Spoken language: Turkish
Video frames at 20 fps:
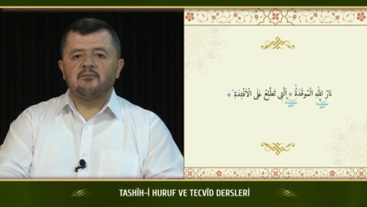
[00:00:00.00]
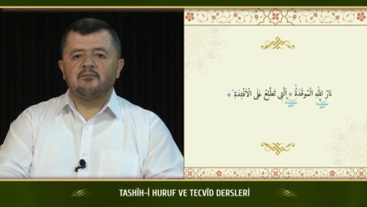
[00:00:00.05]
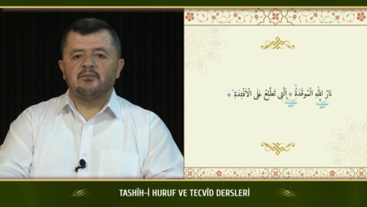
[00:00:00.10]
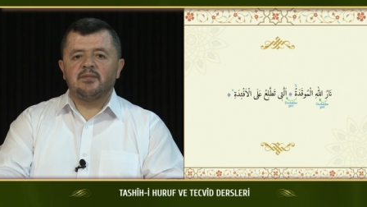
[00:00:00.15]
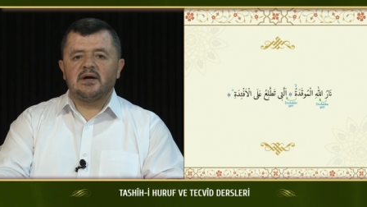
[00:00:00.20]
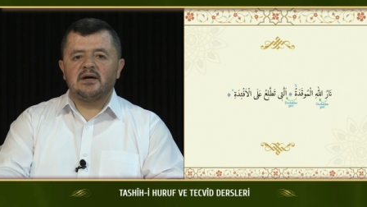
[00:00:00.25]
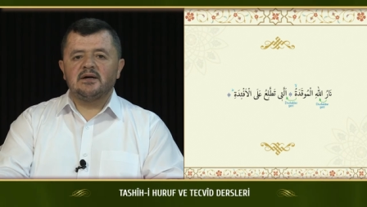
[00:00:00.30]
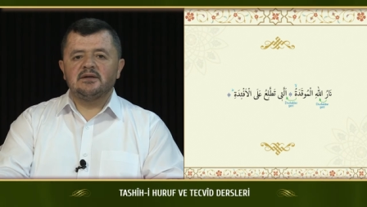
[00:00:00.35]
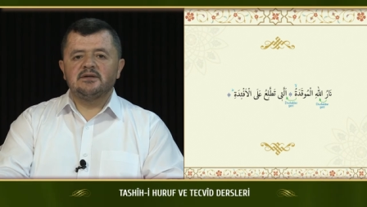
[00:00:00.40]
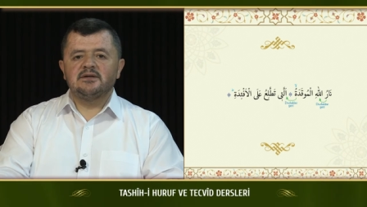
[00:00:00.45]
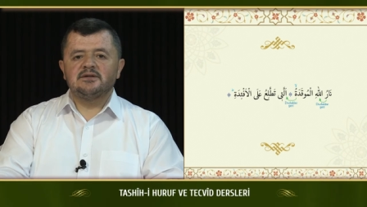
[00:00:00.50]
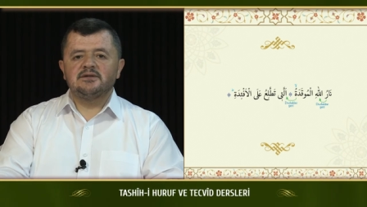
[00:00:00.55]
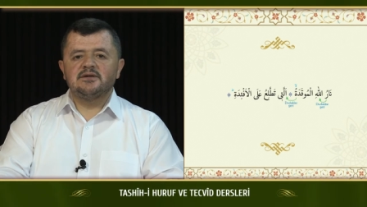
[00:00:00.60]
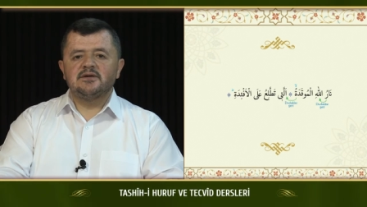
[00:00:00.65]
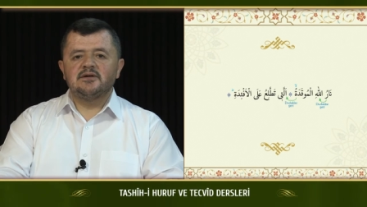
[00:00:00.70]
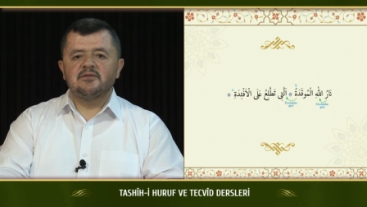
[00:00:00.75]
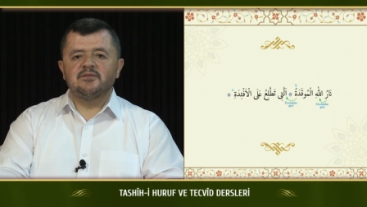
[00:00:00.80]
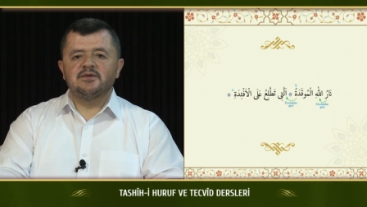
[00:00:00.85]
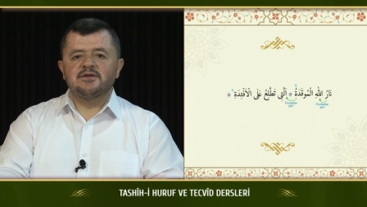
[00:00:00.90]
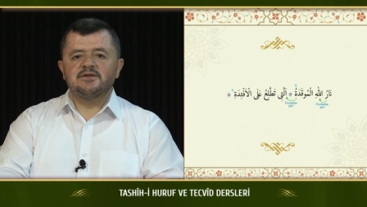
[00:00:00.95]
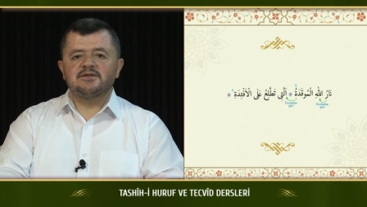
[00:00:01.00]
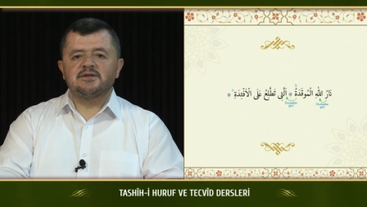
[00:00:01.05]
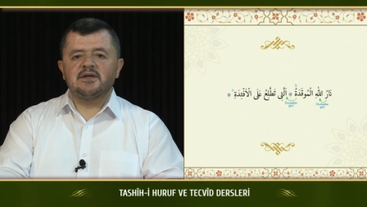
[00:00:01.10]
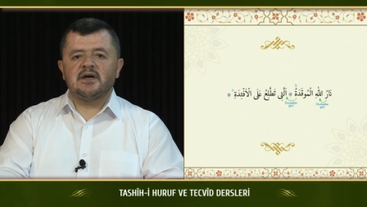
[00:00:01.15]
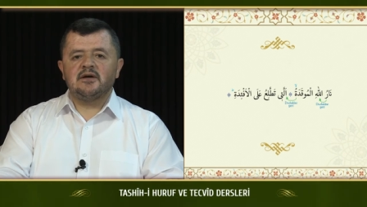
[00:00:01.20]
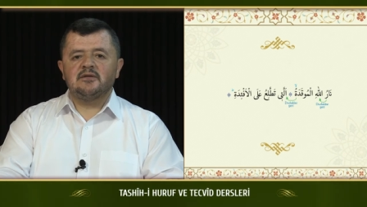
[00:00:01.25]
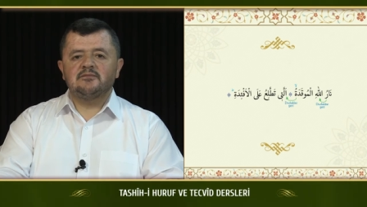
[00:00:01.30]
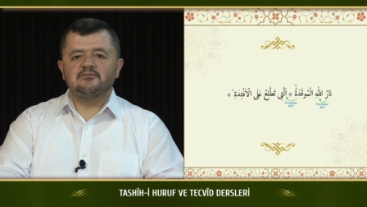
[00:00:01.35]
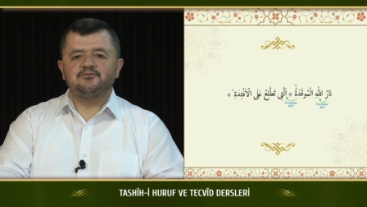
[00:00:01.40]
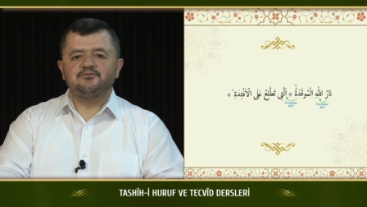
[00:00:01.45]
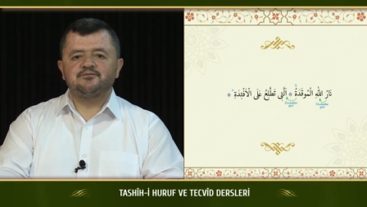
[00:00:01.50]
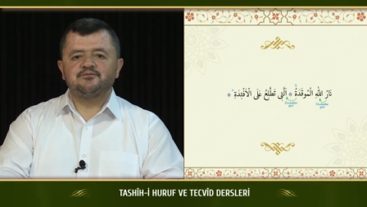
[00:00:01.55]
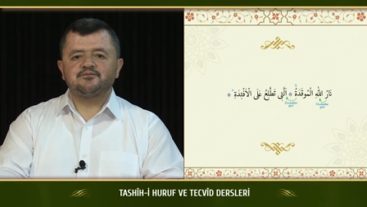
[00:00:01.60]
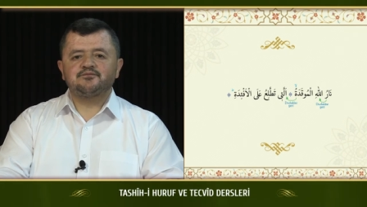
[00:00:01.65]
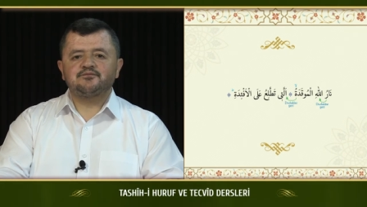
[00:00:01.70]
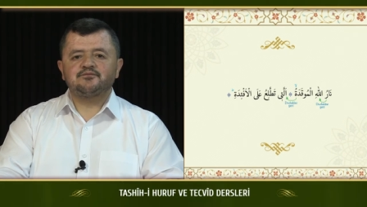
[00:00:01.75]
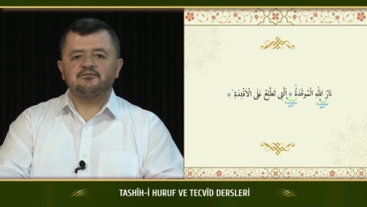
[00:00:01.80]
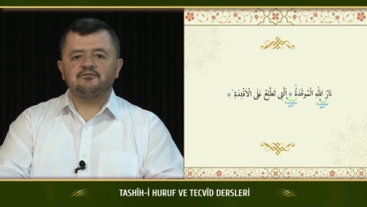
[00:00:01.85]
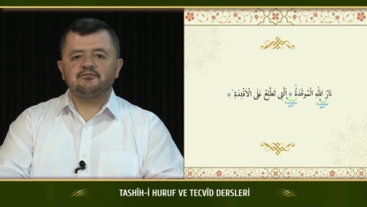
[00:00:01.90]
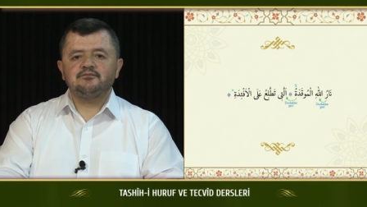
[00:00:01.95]
bağladığımızda
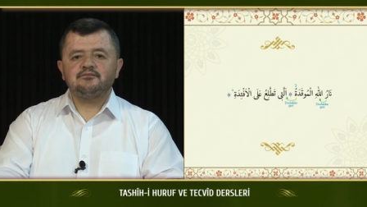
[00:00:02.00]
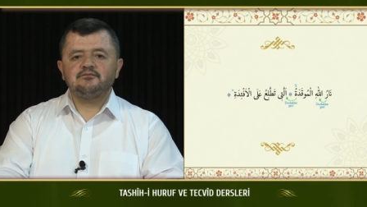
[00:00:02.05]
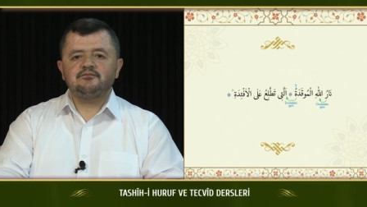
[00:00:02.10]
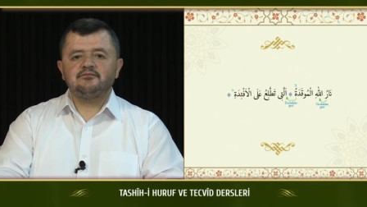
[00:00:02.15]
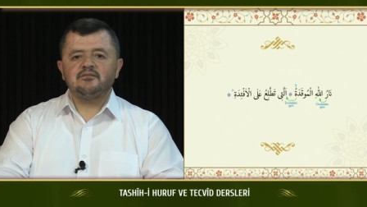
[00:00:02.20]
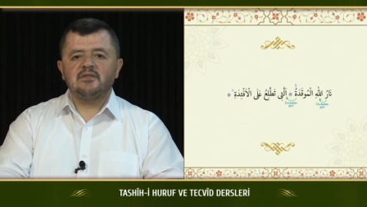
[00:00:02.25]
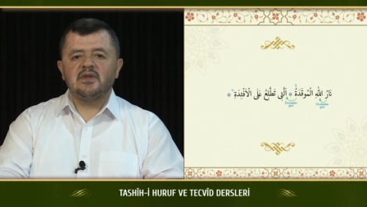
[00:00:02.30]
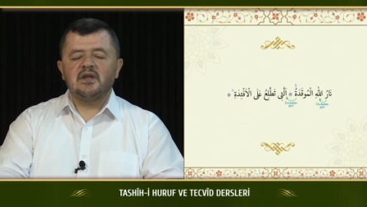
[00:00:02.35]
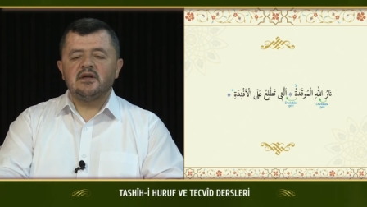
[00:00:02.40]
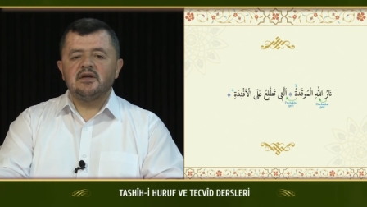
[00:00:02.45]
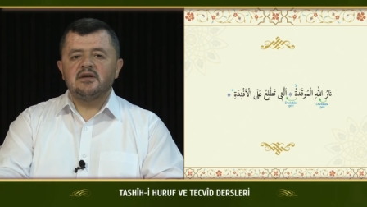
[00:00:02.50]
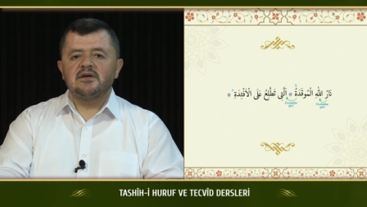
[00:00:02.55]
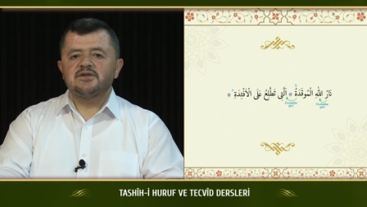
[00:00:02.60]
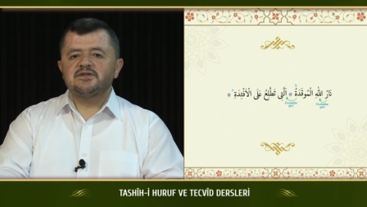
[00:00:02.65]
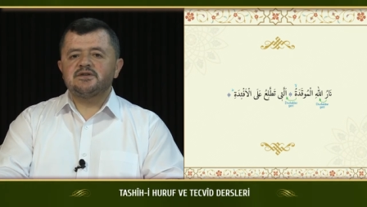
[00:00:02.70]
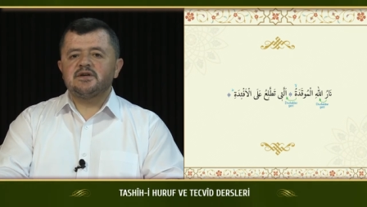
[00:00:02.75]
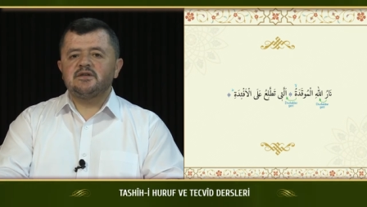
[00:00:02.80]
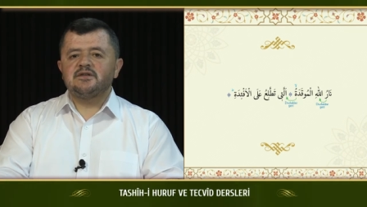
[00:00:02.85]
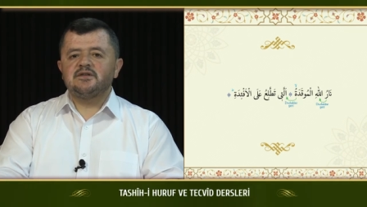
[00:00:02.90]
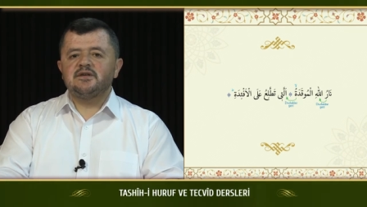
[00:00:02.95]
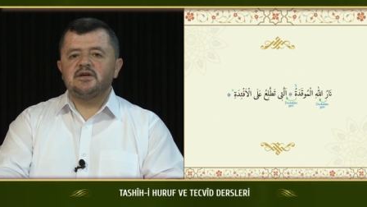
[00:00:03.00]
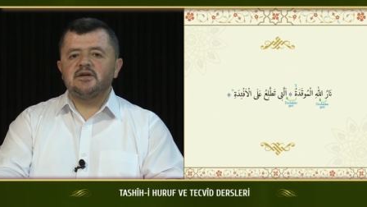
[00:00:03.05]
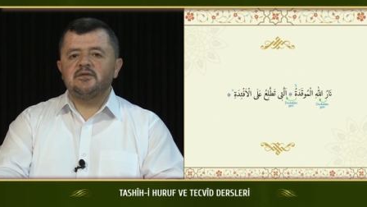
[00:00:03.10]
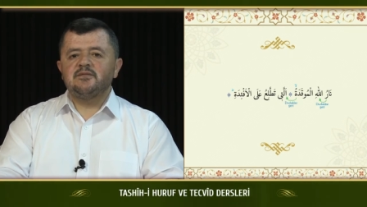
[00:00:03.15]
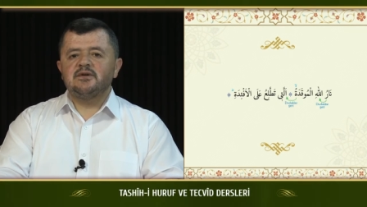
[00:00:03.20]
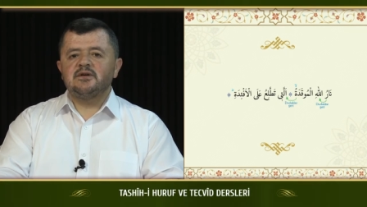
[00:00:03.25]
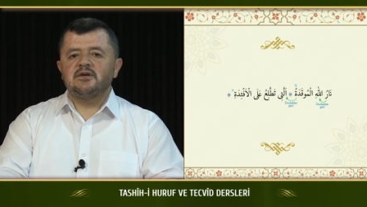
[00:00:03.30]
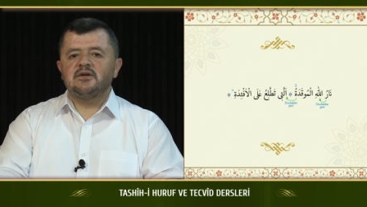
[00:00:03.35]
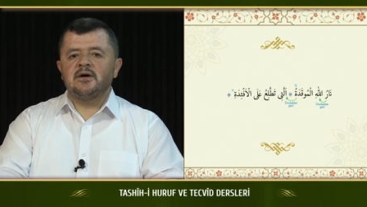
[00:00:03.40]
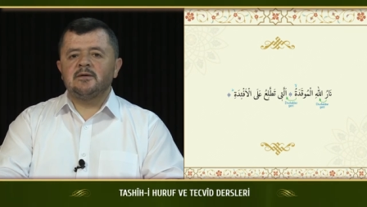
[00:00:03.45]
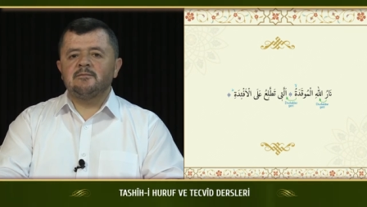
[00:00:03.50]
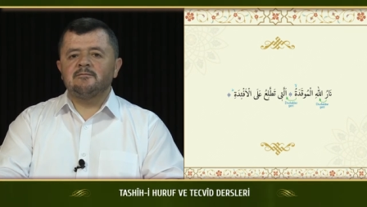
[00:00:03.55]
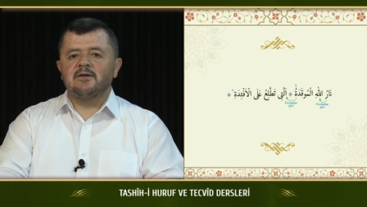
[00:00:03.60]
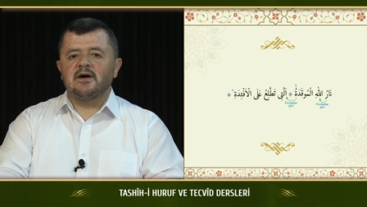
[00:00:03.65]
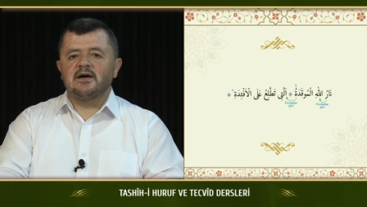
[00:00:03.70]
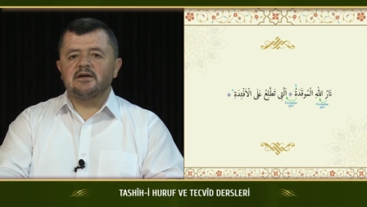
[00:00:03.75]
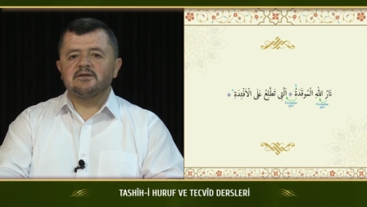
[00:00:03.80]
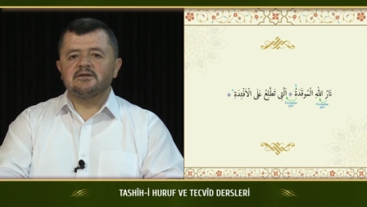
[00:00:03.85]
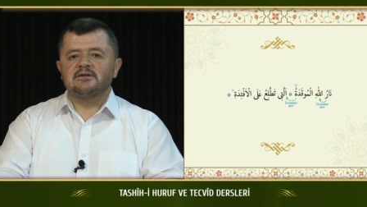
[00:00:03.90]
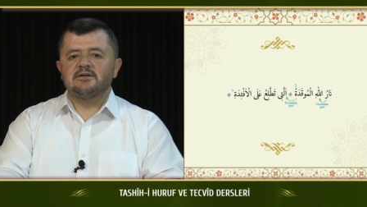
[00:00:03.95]
şeddeli bir lam
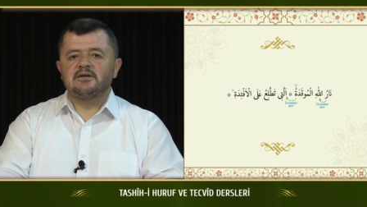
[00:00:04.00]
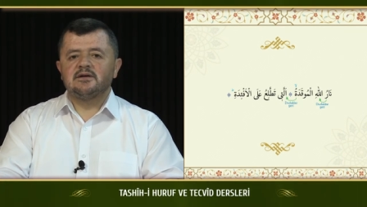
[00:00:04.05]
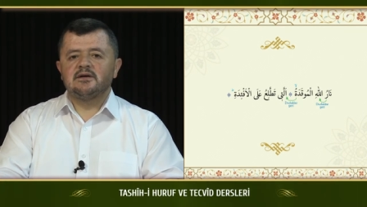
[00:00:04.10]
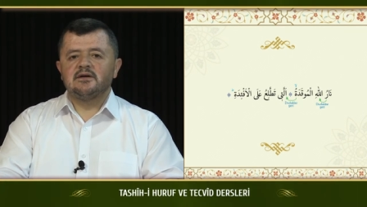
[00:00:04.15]
var.